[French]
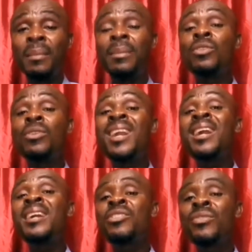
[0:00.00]
Mais de
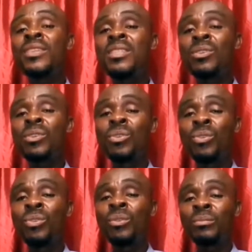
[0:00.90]
là, je veux dire
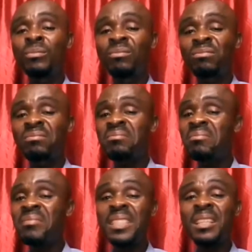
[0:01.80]
que
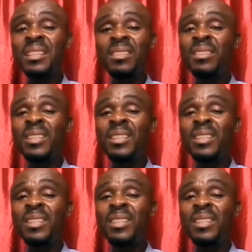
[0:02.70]
euh,